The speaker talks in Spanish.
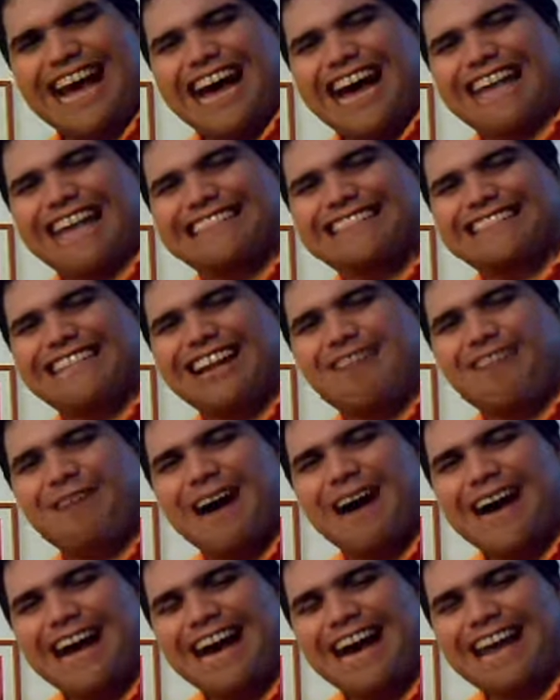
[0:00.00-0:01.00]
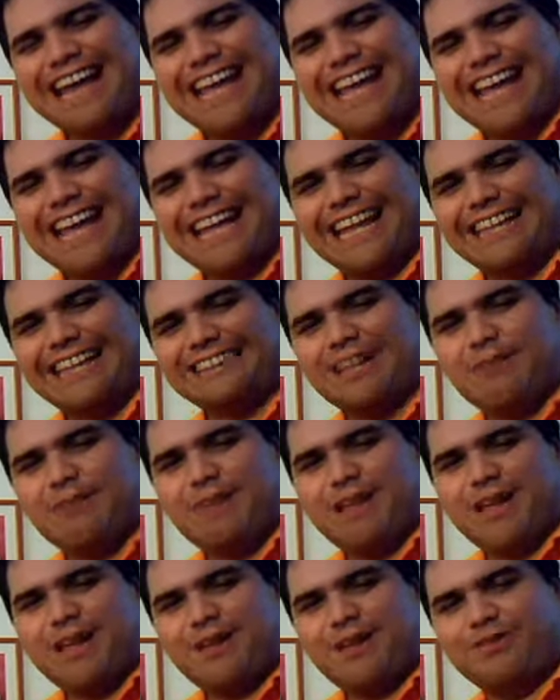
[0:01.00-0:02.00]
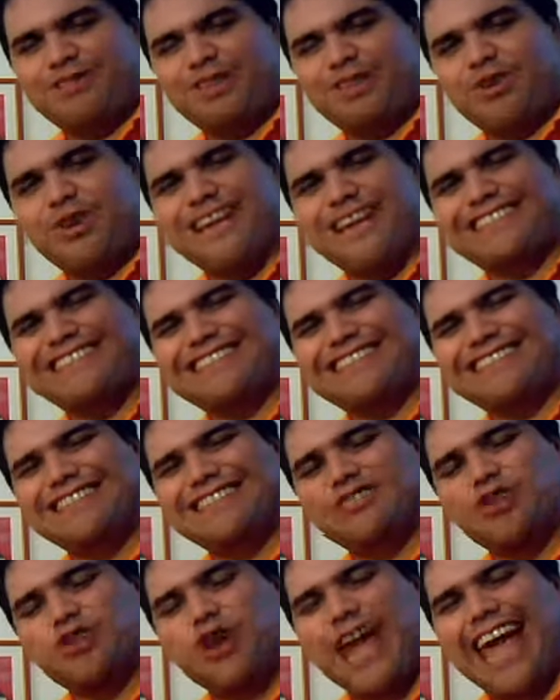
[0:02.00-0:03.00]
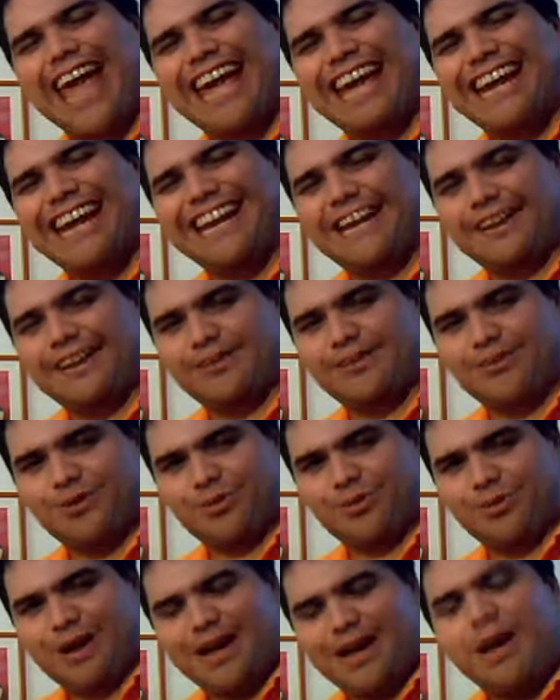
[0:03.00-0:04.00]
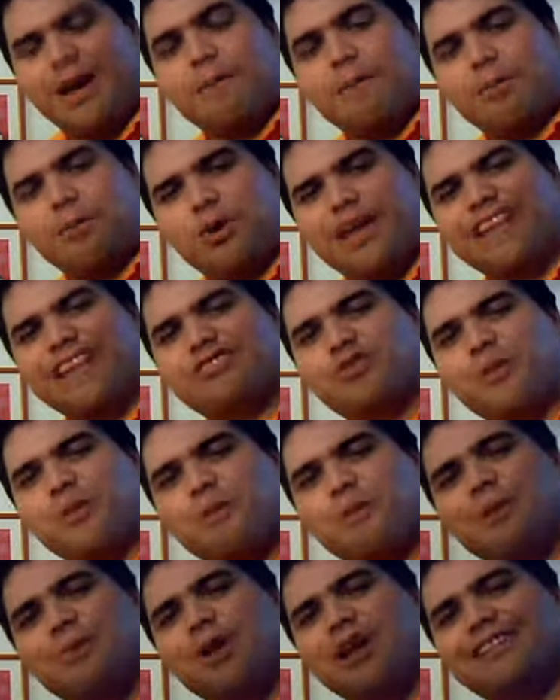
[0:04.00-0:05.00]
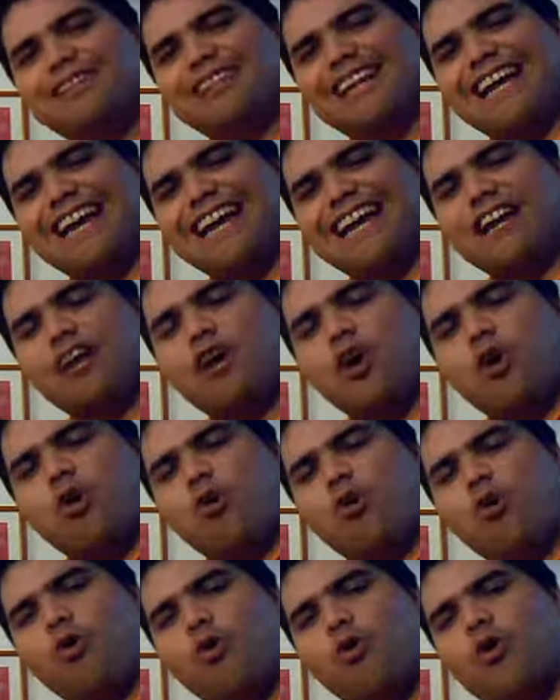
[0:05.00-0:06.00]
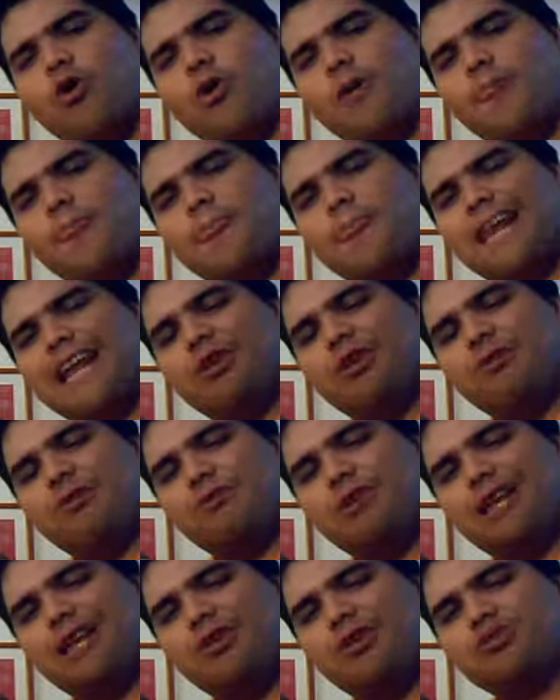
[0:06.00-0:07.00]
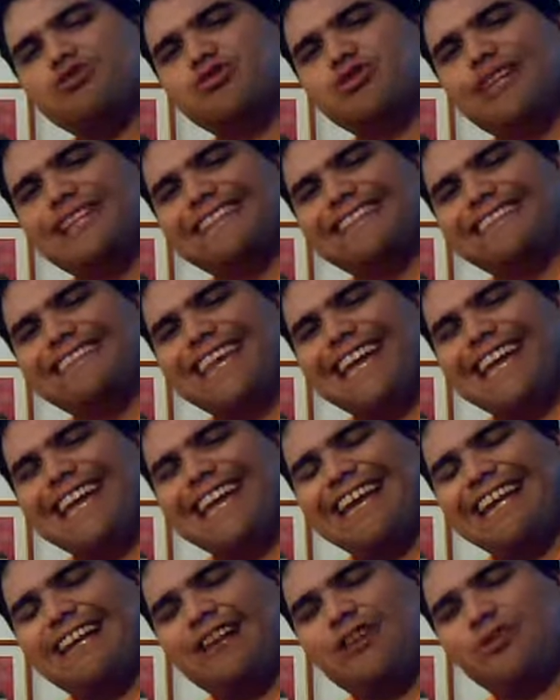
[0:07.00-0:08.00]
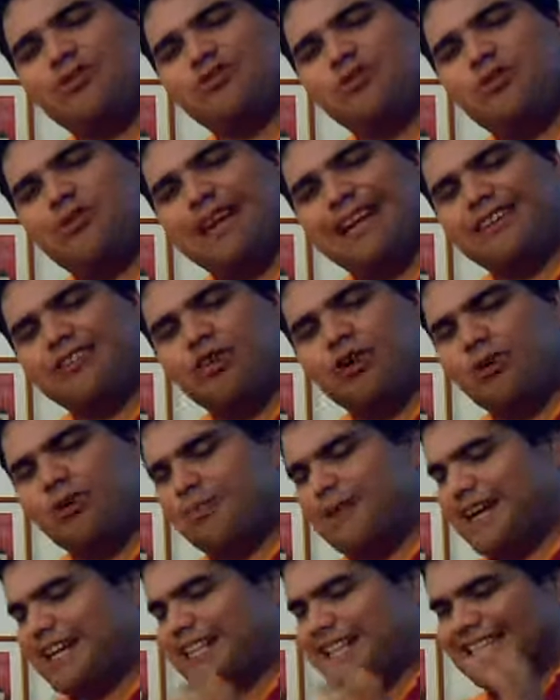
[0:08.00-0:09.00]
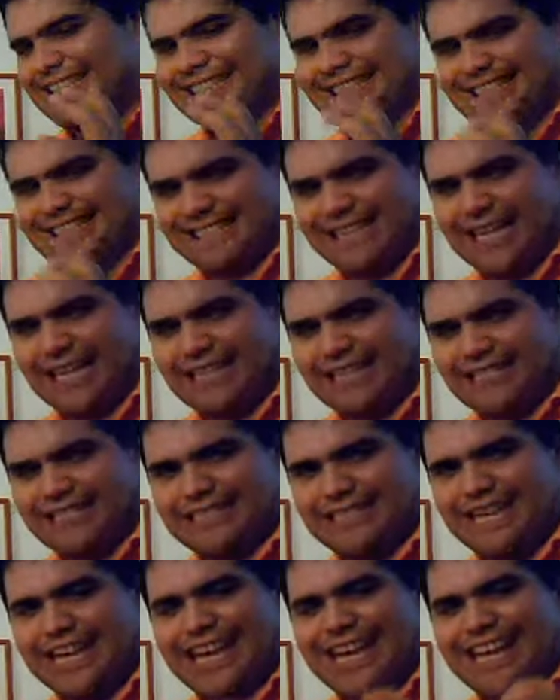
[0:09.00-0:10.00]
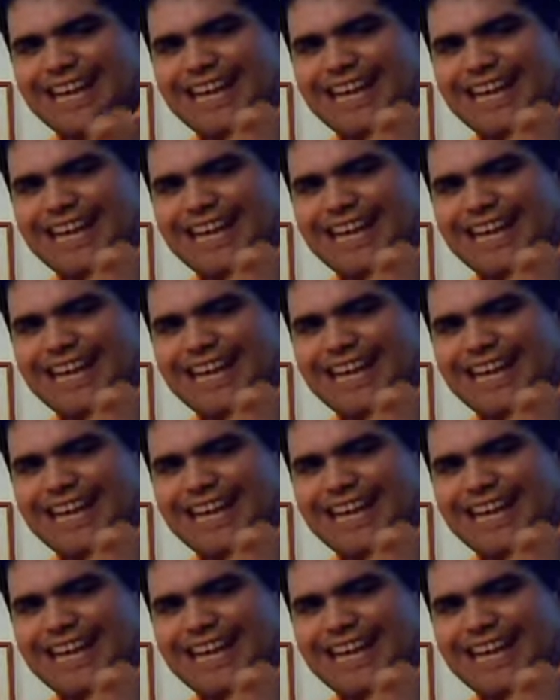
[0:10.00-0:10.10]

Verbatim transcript: a trabajar el tema del vino, que es el señor Greg Norman. Por eso vamos a traer uno de los vinos de los Greg Norman States